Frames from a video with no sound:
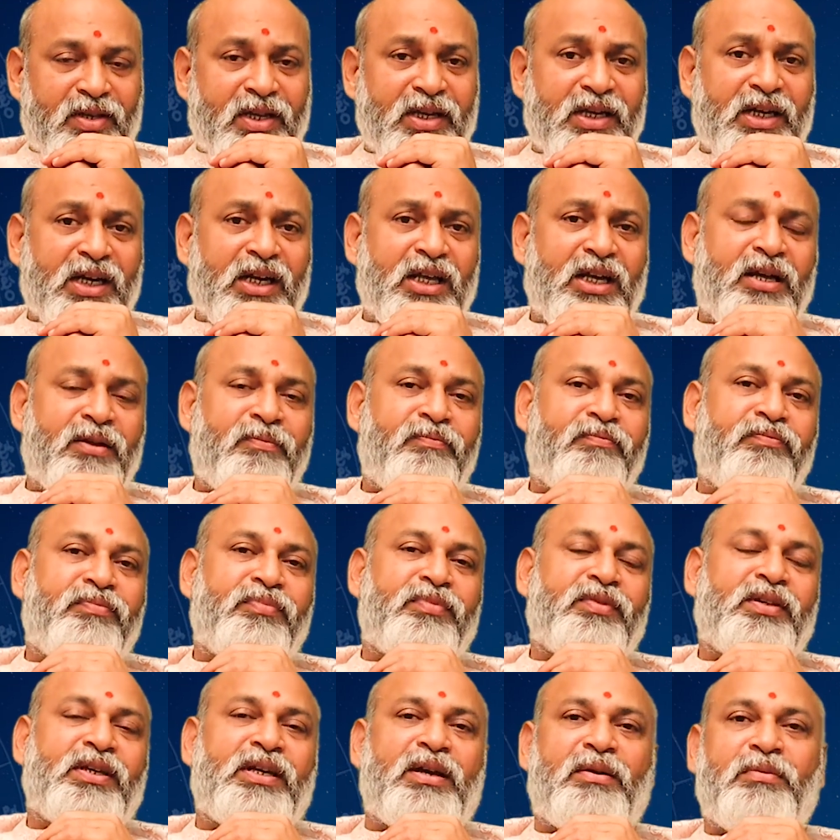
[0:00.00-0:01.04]
ఇక్కడ
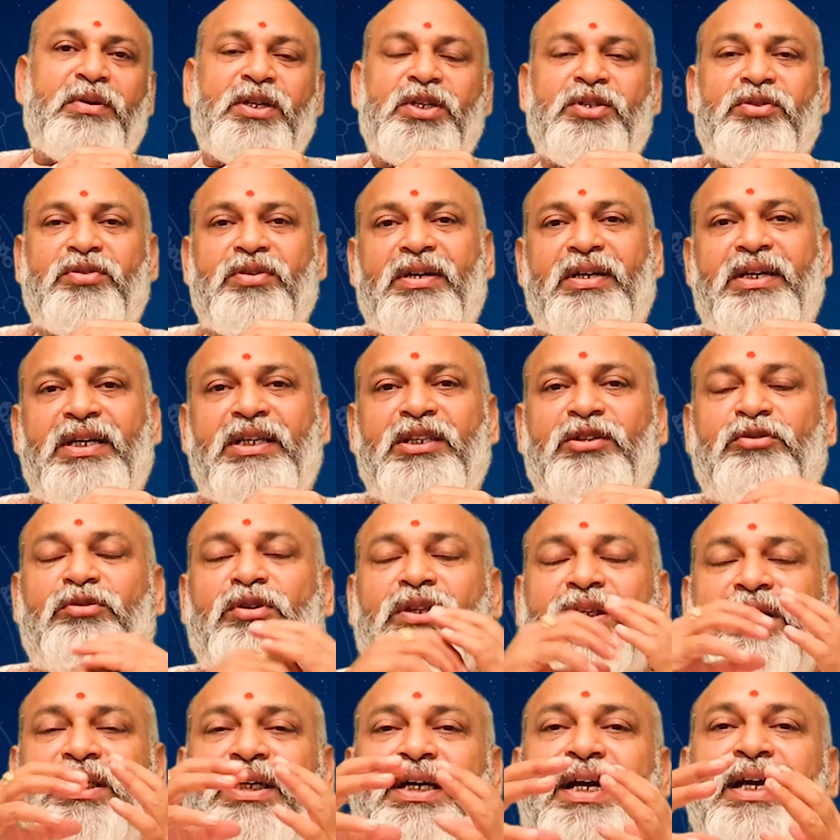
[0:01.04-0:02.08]
గమనించుకున్నట్లయితే
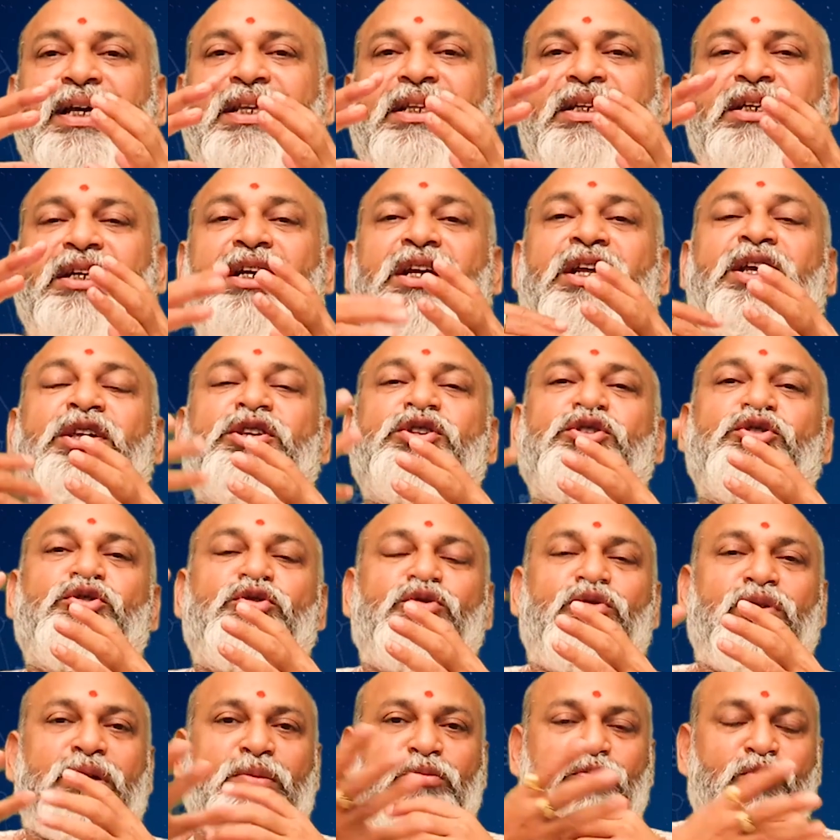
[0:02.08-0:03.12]
కొత్తగా ఏదైనా
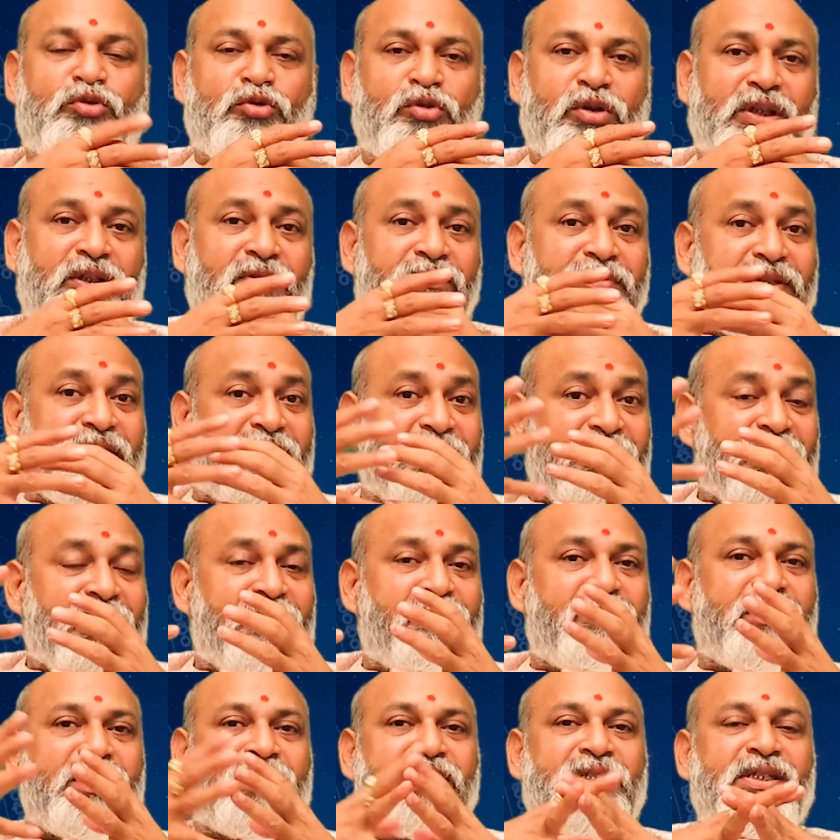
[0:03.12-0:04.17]
నేర్చుకోవడము కొత్త విద్యలు
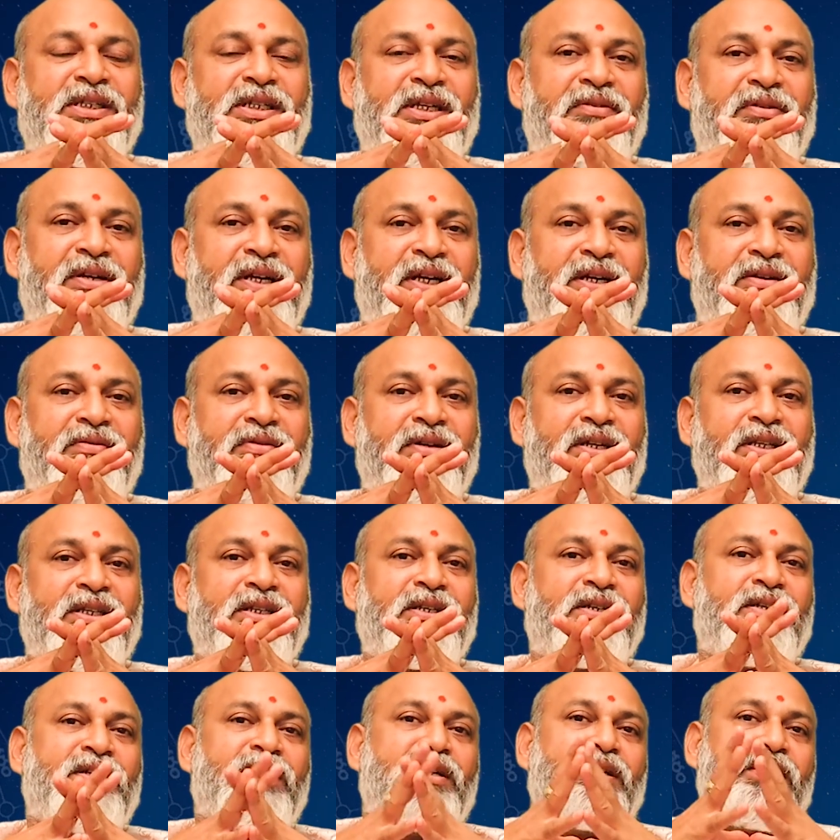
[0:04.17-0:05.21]
అభ్యసించడం
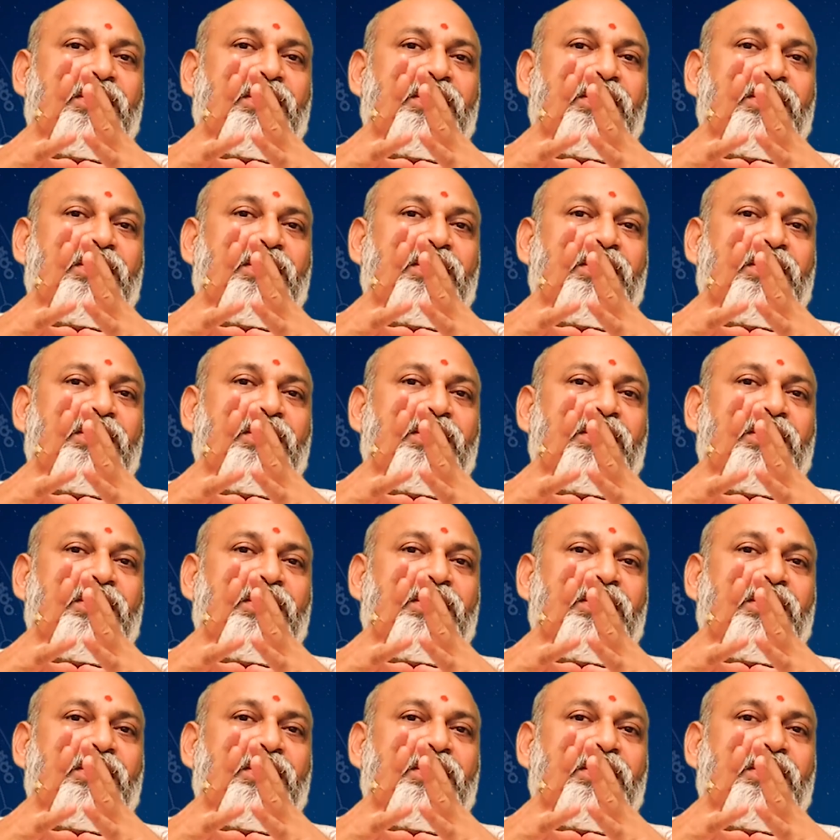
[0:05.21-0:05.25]
అనేటువంటిది